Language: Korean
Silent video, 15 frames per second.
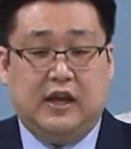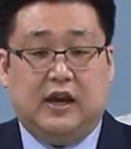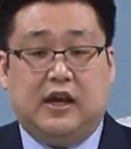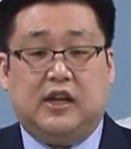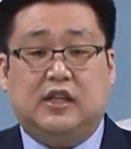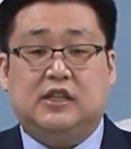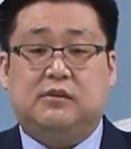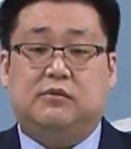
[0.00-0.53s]

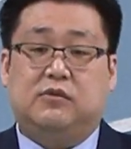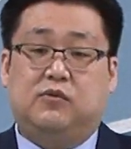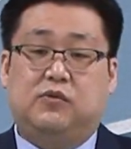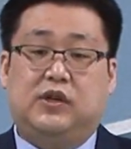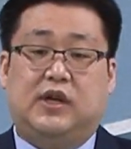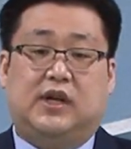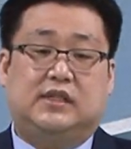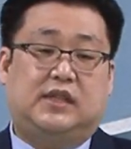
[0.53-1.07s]
하나님은
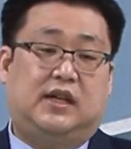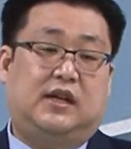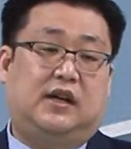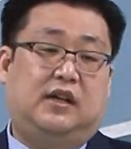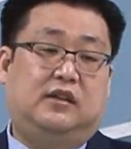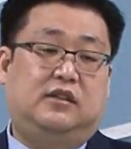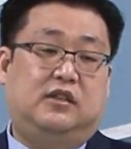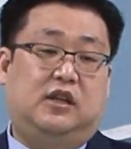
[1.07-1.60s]
우리가
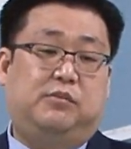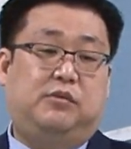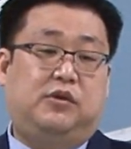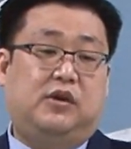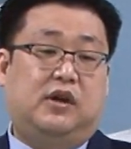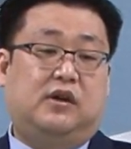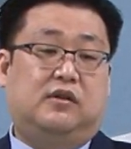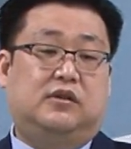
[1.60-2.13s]
살아가는데
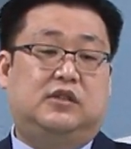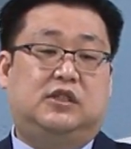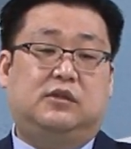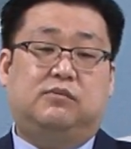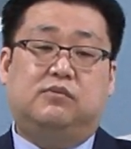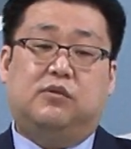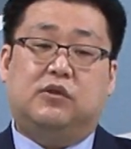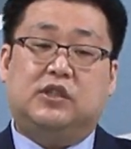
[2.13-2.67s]
필요한 것이
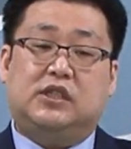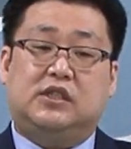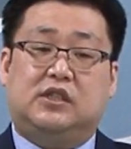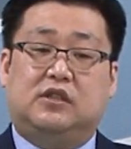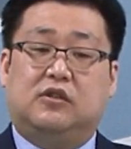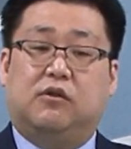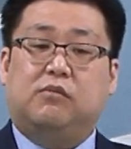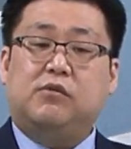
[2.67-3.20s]

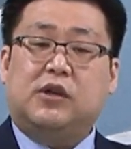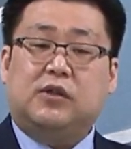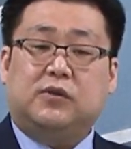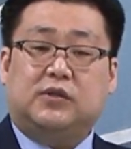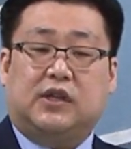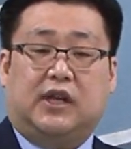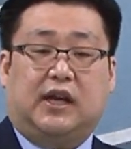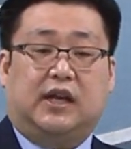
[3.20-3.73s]
무엇인지
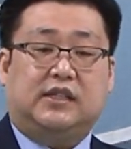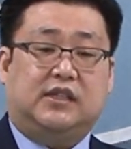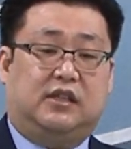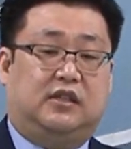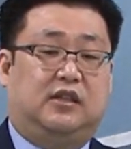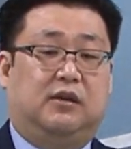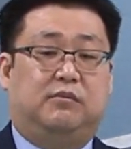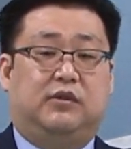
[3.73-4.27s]
너무나도 잘 아시기
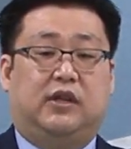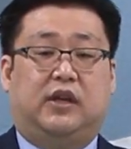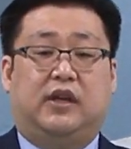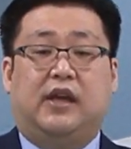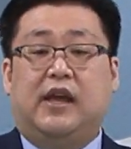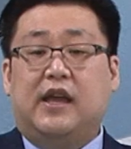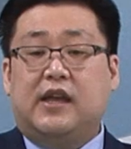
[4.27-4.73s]
때문에